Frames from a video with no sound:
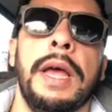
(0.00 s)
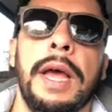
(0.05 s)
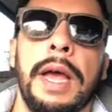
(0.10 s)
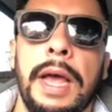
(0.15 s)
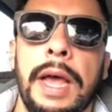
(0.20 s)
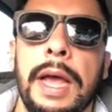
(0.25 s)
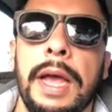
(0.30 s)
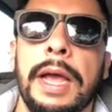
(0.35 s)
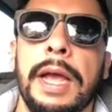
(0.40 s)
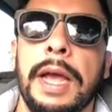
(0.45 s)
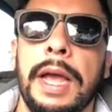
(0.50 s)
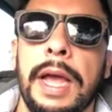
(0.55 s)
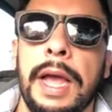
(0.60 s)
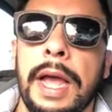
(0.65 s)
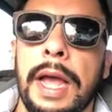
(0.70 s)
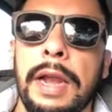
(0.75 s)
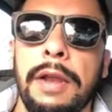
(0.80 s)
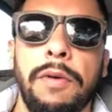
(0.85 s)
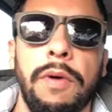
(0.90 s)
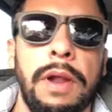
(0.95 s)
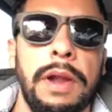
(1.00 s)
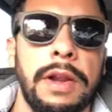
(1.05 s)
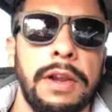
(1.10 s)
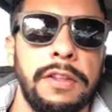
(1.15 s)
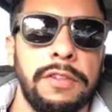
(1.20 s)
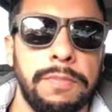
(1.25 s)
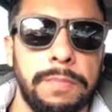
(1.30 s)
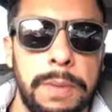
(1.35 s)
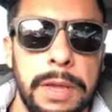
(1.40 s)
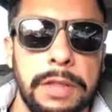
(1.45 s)
haga algo al
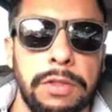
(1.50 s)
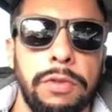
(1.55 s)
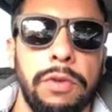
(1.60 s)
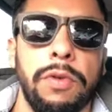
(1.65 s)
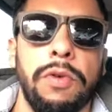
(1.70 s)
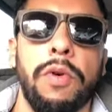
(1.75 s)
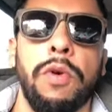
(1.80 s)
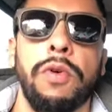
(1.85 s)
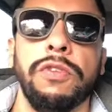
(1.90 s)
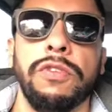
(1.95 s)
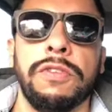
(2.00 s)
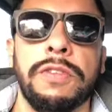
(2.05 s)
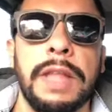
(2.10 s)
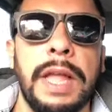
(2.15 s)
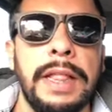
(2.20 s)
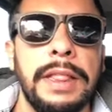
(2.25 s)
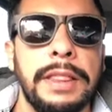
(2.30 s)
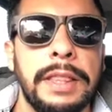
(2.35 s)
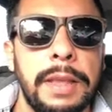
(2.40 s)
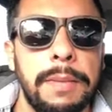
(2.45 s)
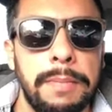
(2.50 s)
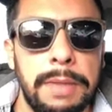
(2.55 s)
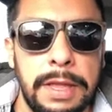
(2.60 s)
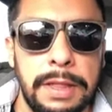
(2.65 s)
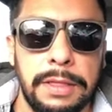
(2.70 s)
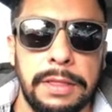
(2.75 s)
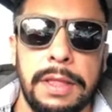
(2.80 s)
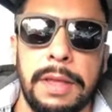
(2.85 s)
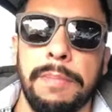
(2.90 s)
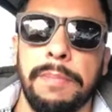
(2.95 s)
respecto.
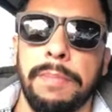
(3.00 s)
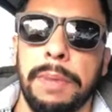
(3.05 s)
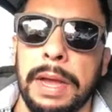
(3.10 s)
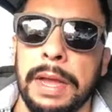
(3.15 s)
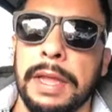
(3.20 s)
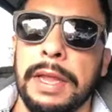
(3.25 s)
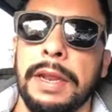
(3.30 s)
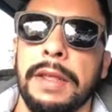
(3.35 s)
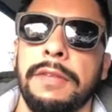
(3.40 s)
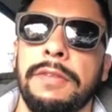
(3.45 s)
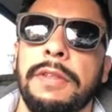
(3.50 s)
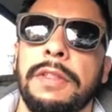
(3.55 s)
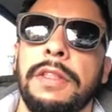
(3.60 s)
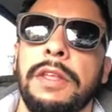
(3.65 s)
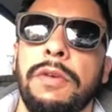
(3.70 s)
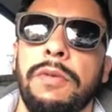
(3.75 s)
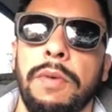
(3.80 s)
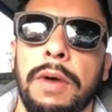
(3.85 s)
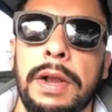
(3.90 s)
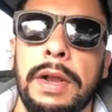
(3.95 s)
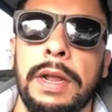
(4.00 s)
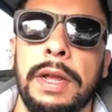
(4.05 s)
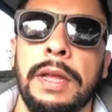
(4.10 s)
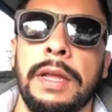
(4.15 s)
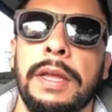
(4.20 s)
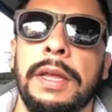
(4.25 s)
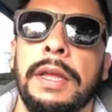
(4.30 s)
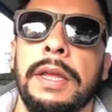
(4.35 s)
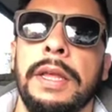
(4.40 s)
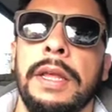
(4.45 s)
Constantemente en páginas de Tijuana
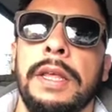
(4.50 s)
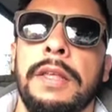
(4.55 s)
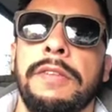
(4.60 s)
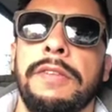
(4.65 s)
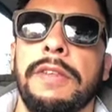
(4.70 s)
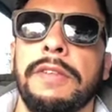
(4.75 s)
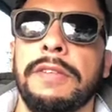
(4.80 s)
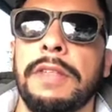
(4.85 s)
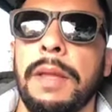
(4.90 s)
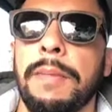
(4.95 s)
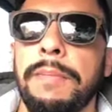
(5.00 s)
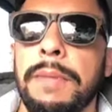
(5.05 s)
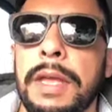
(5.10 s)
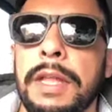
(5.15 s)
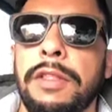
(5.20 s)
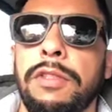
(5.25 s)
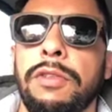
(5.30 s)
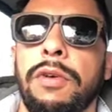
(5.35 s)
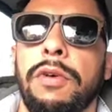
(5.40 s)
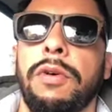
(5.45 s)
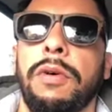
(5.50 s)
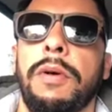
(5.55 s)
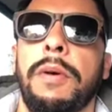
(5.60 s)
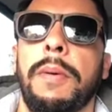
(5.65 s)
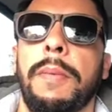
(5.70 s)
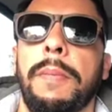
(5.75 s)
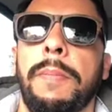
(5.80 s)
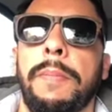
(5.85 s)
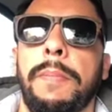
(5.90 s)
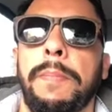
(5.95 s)
se están viendo
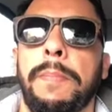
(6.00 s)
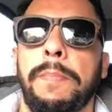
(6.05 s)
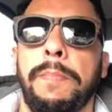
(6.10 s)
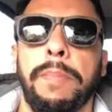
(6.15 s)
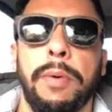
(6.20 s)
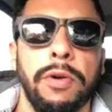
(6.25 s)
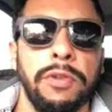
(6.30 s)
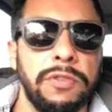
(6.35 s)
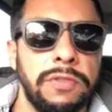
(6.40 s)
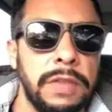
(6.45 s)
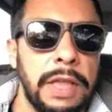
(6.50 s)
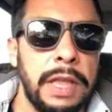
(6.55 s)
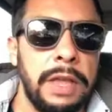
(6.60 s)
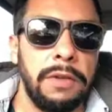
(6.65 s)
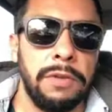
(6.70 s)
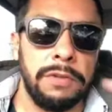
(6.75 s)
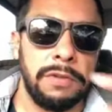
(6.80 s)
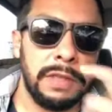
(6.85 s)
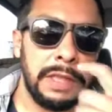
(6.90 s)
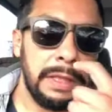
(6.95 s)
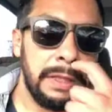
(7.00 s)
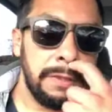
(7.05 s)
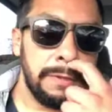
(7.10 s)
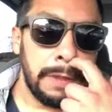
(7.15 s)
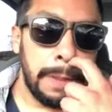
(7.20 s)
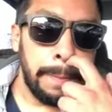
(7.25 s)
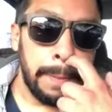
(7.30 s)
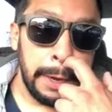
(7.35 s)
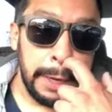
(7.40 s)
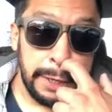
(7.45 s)
posteos de
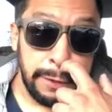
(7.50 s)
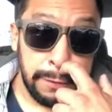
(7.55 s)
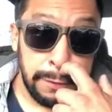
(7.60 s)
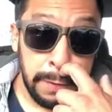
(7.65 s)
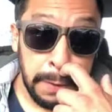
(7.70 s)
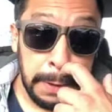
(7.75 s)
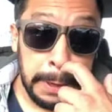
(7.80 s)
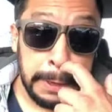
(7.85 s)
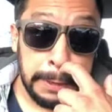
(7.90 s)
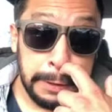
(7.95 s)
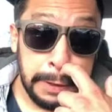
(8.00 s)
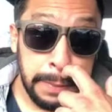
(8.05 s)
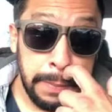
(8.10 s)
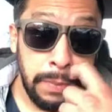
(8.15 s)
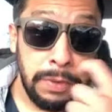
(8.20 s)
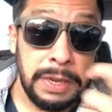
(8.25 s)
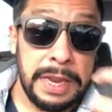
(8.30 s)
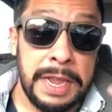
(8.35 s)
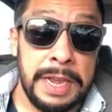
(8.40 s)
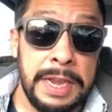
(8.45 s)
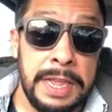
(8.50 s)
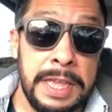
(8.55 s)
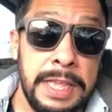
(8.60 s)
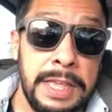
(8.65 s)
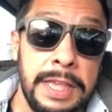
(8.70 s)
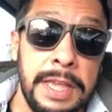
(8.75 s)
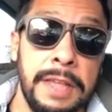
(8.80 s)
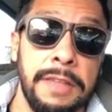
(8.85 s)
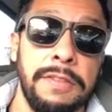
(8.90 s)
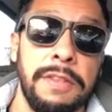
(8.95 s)
desapariciones de,
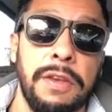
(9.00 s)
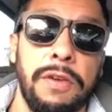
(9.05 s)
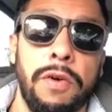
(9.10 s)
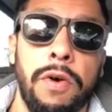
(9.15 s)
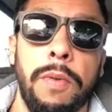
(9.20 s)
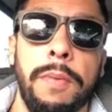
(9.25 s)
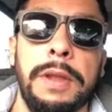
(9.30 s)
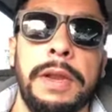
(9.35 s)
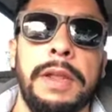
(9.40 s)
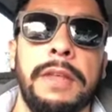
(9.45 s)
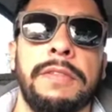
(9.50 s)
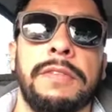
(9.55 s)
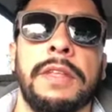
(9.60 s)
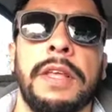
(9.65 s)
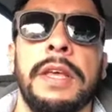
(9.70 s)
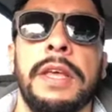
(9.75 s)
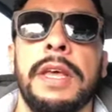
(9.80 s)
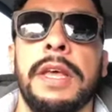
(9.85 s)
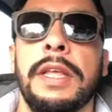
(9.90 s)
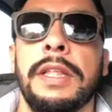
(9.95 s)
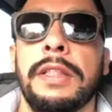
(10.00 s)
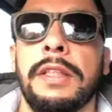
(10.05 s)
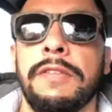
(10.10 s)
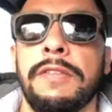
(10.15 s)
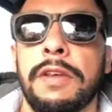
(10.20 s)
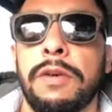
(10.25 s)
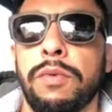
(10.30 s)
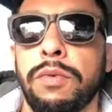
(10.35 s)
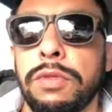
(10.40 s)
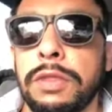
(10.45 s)
niñas, de jóvenes de
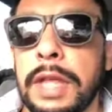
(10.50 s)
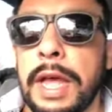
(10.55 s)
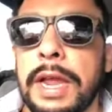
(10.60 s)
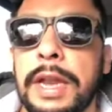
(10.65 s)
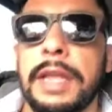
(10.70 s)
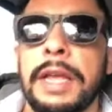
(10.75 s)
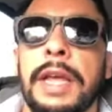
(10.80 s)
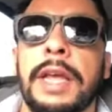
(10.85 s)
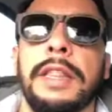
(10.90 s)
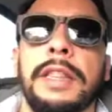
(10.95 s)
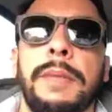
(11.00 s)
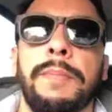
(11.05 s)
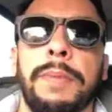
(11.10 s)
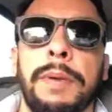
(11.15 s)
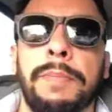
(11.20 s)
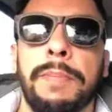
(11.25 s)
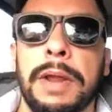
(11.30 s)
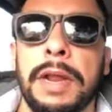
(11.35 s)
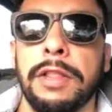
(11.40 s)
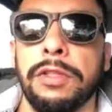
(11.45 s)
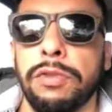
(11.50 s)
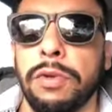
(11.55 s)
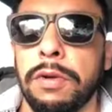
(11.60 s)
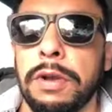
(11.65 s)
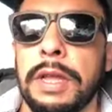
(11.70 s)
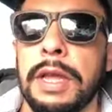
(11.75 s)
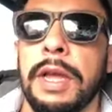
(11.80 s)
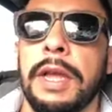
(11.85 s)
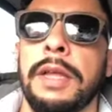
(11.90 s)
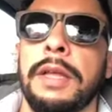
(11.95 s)
secundaria, de
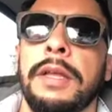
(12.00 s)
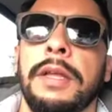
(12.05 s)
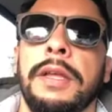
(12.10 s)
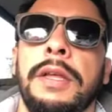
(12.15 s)
preparatoria